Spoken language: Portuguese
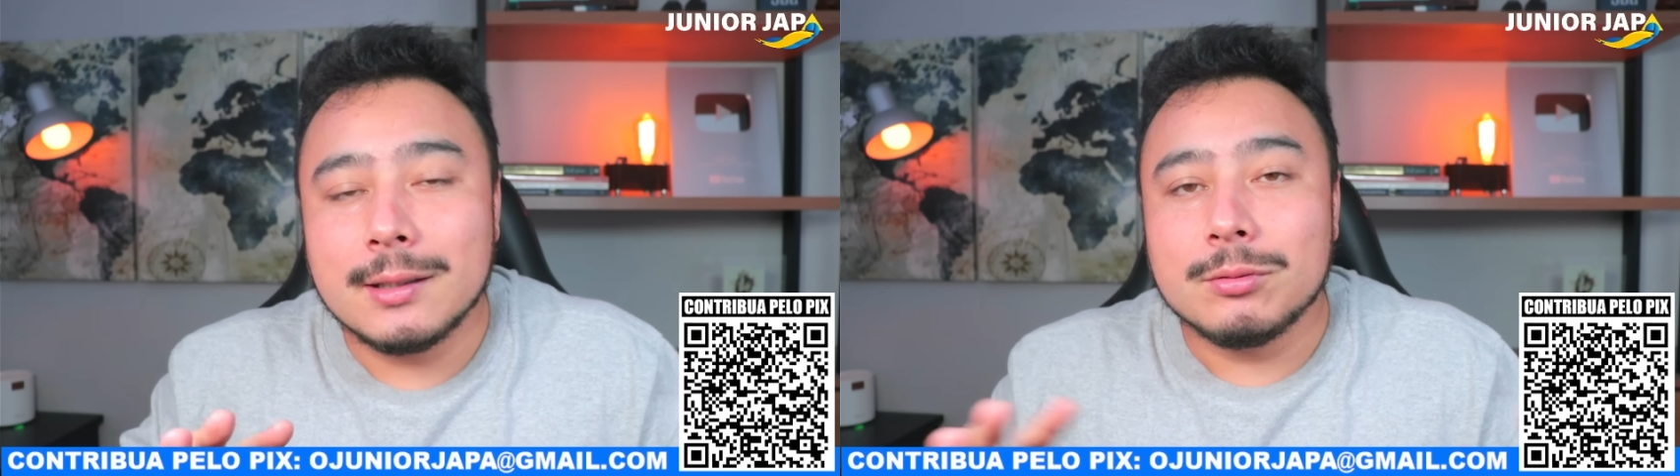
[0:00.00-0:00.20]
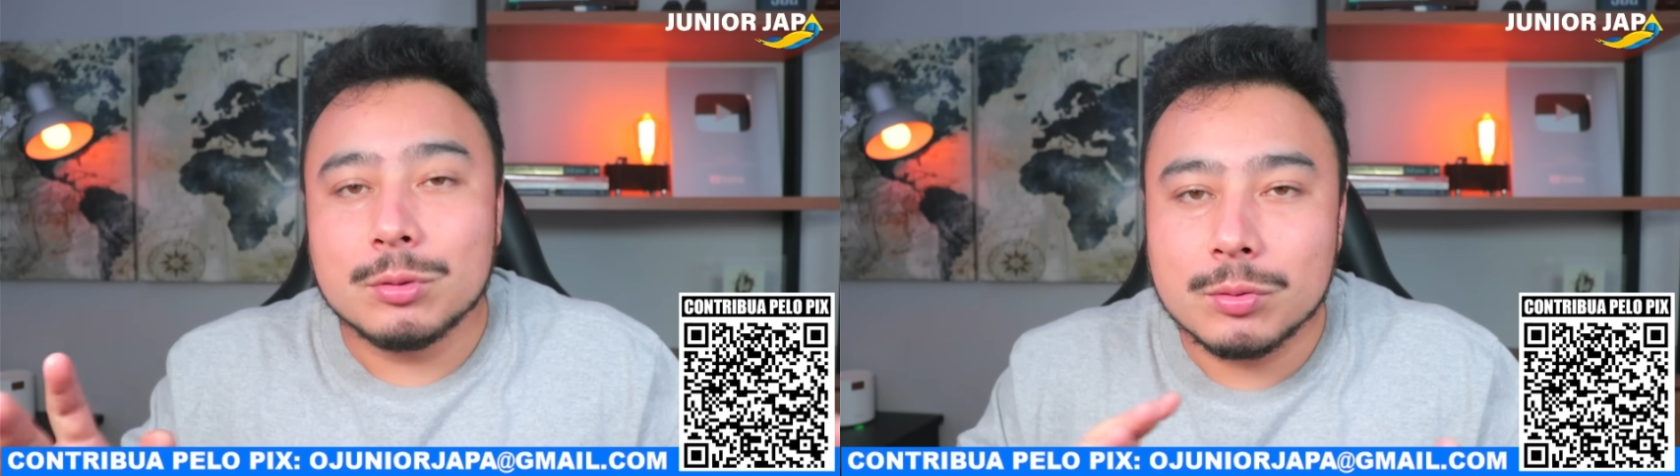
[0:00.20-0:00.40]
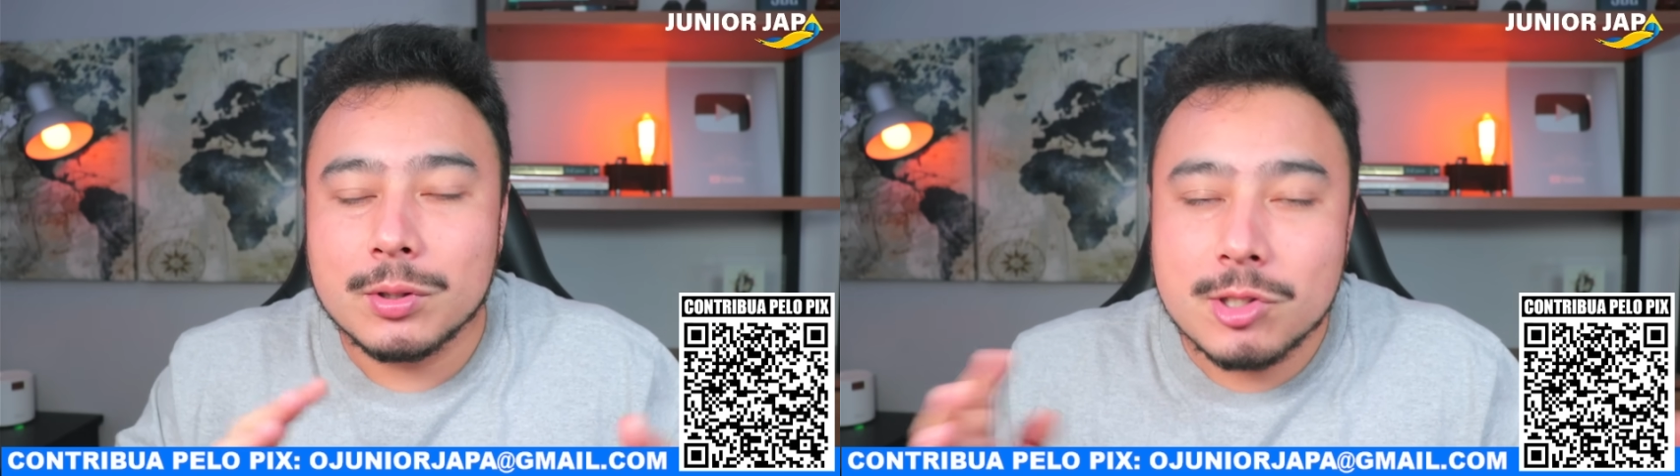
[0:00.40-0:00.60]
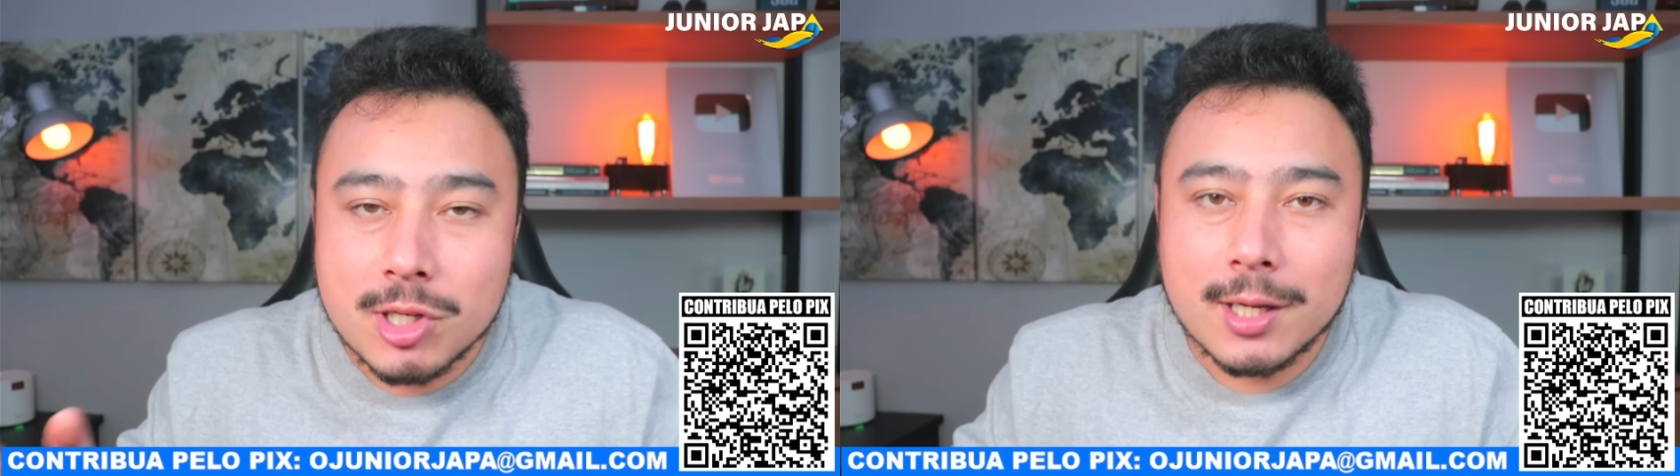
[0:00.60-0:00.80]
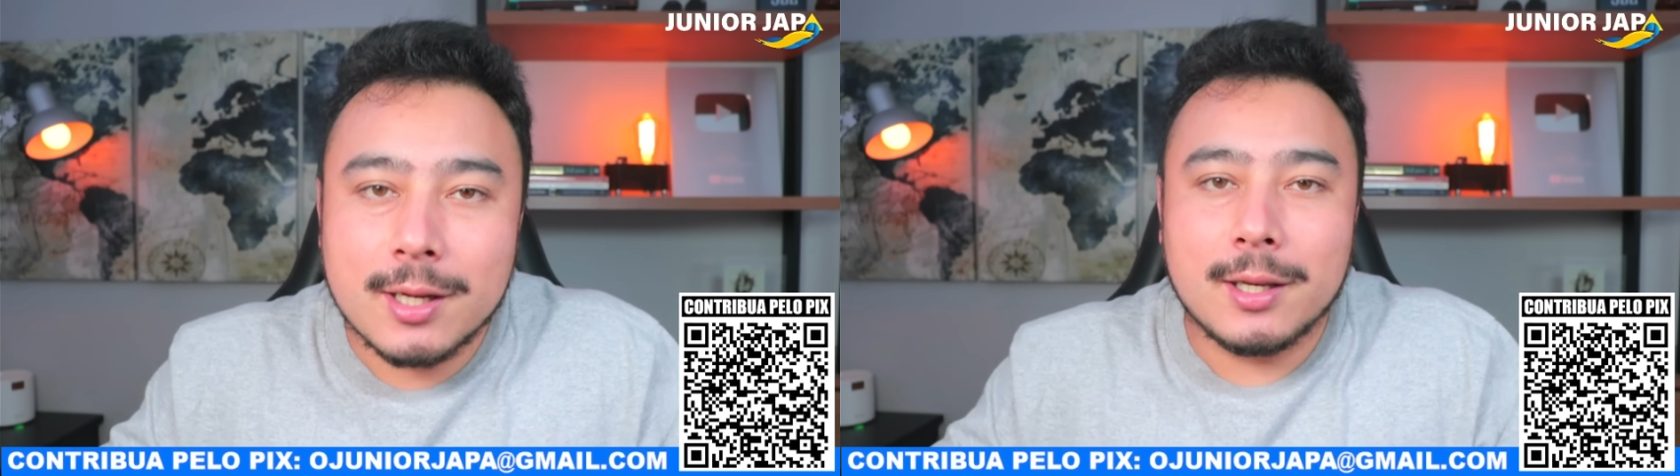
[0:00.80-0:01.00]
Tudo
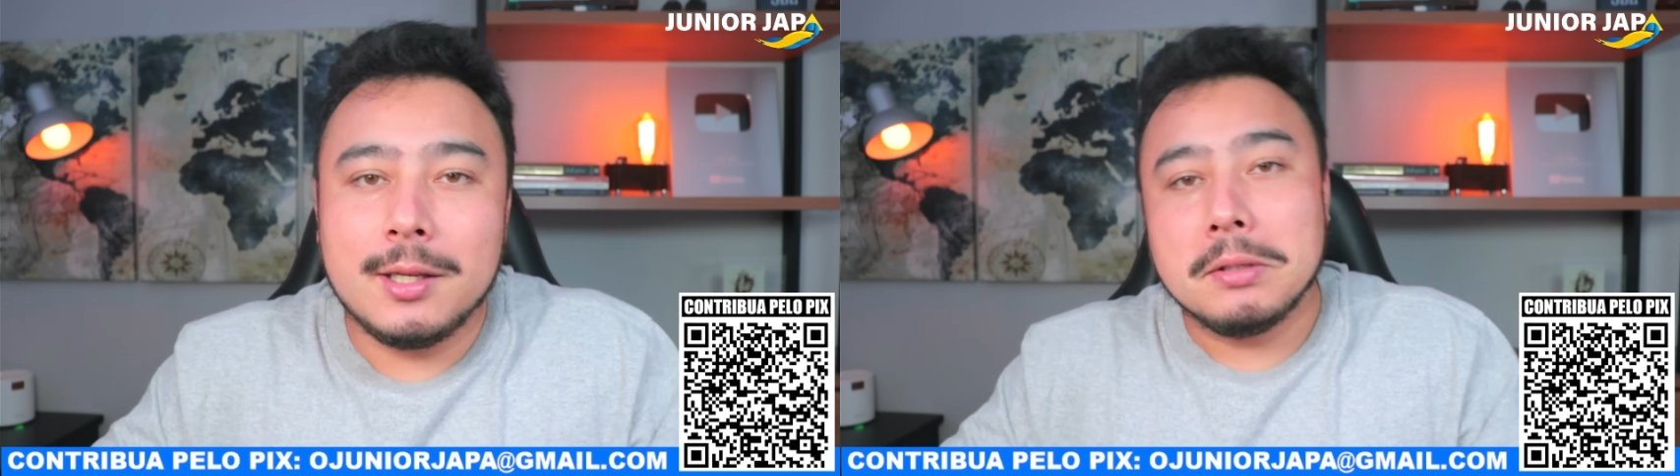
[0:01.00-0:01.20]
indica aí.